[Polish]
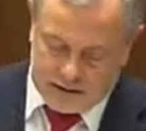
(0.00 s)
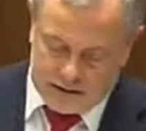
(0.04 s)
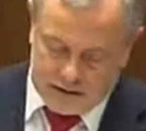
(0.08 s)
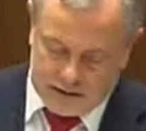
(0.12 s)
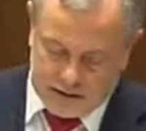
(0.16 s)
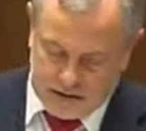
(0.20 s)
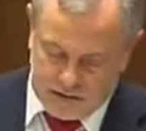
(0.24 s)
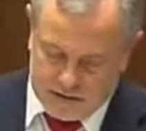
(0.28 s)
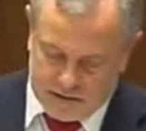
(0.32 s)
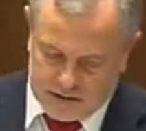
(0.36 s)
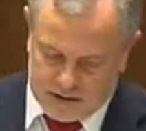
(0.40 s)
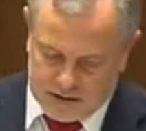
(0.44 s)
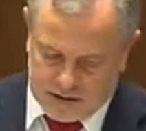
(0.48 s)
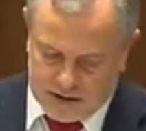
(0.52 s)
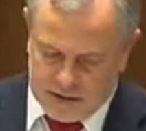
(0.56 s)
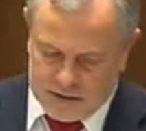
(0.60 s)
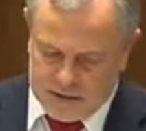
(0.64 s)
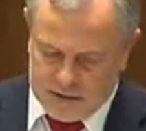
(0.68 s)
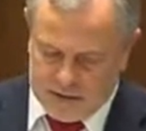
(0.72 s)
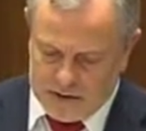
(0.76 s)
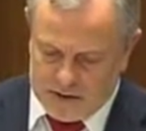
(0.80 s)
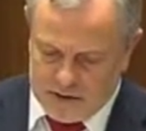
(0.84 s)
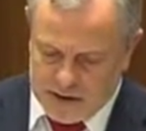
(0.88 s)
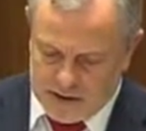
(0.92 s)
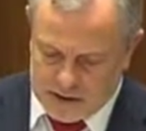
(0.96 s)

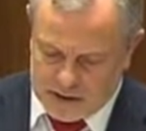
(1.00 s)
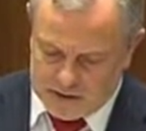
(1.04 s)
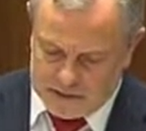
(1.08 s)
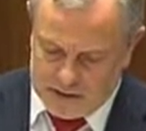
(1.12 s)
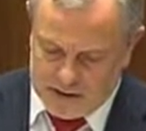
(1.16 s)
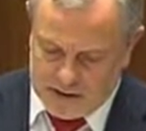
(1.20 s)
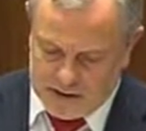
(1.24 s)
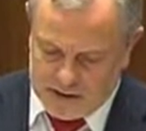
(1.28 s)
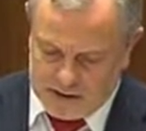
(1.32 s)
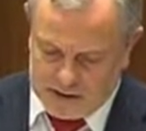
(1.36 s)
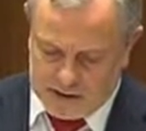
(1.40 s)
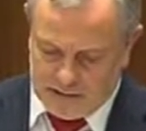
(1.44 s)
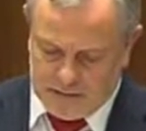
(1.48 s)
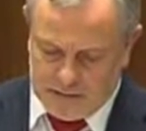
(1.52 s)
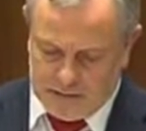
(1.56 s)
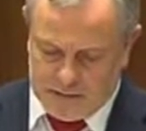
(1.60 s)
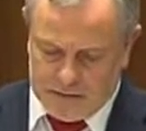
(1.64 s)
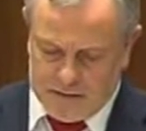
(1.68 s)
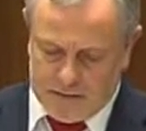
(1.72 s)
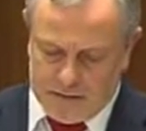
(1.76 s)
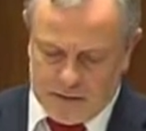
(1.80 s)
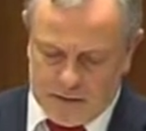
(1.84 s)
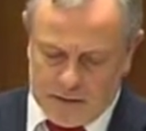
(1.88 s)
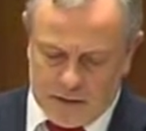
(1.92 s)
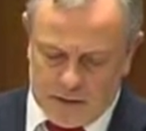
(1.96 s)
zjawiskiem niezbędnym,
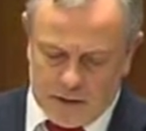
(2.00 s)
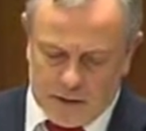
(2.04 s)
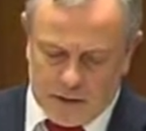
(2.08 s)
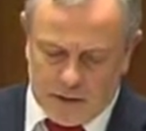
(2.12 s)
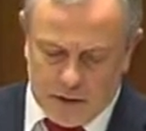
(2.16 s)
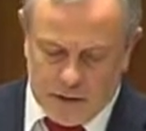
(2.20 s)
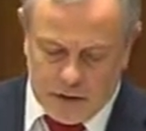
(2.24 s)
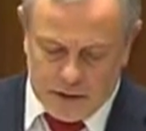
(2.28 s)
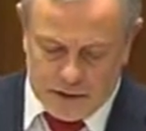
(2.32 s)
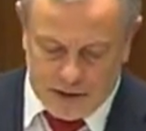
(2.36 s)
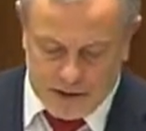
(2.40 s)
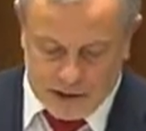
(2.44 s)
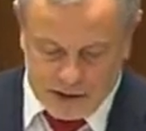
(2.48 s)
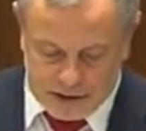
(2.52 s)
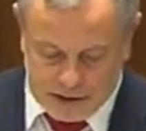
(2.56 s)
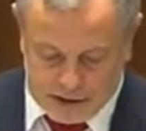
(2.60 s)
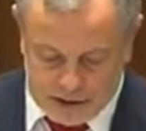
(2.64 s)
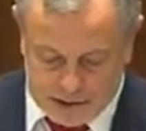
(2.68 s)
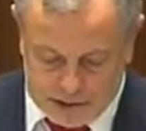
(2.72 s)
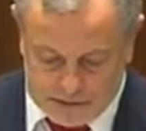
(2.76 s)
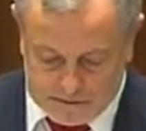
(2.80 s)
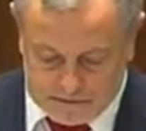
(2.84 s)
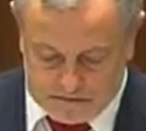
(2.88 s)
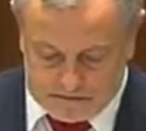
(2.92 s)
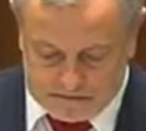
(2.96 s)

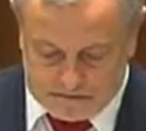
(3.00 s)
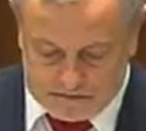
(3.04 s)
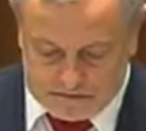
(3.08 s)
koniecznym.